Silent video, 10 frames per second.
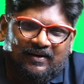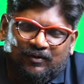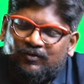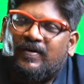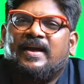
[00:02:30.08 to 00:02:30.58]

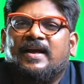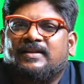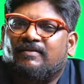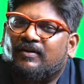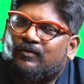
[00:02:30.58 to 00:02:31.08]
రుజువు
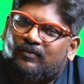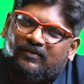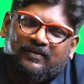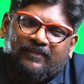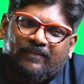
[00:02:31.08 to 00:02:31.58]
అయ్యేంత వరకు
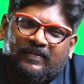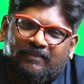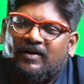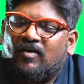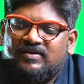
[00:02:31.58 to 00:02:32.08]

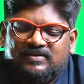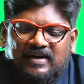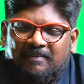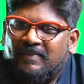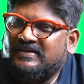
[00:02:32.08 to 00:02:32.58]
బికాజ్
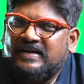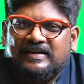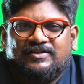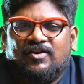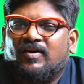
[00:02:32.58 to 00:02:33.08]
అమ్మాయి చాలా
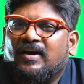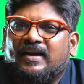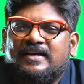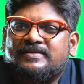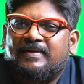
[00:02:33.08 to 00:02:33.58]
స్ట్రాంగ్గా
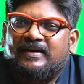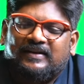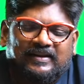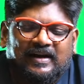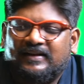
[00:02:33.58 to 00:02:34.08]
కేసు
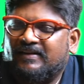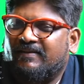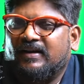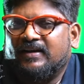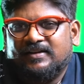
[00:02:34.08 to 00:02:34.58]
పెట్టింది తనైతే
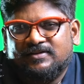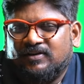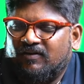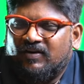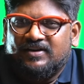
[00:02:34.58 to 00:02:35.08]
వెనక్కి
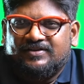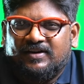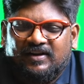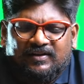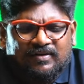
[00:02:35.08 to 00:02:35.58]
తీసుకునే అవకాశం
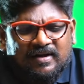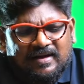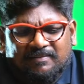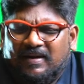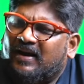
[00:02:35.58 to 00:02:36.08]
లేదు
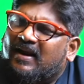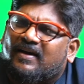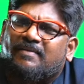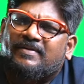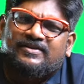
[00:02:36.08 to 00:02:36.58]
మహిళా
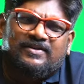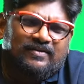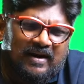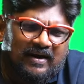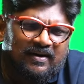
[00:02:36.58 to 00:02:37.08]
కమిషన్
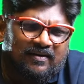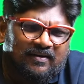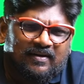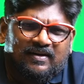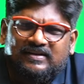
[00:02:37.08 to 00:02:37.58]
అండ్
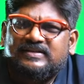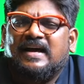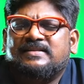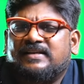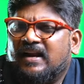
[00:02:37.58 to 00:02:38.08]

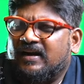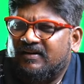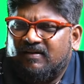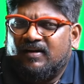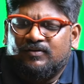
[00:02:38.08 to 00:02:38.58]
ఝాన్సీ లాంటి
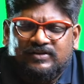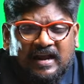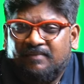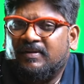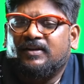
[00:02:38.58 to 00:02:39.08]
వాళ్ళు
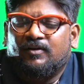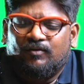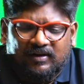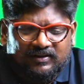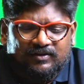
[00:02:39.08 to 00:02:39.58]
చాలామంది
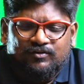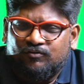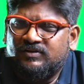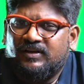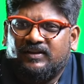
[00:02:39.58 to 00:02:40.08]
కూడా
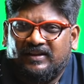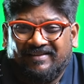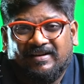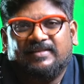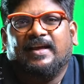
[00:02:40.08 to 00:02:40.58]
చూసి
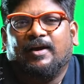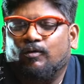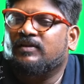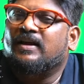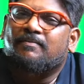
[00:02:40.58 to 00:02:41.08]
తీవ్రత
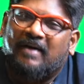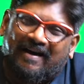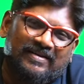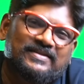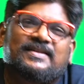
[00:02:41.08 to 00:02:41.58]
ఎక్కువ ఉందని
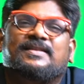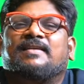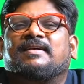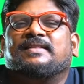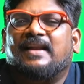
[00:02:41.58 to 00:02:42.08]
భావించిన
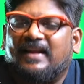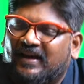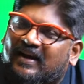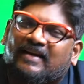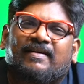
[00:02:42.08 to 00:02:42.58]
తర్వాతే
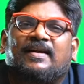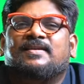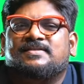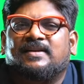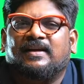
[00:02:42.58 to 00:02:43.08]
లీగల్గా
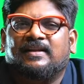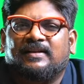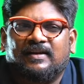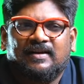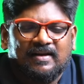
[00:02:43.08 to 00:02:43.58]
వెళ్ళడం
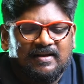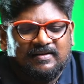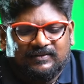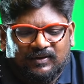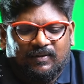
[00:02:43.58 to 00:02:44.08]
జరిగింది
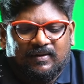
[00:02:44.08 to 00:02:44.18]
సో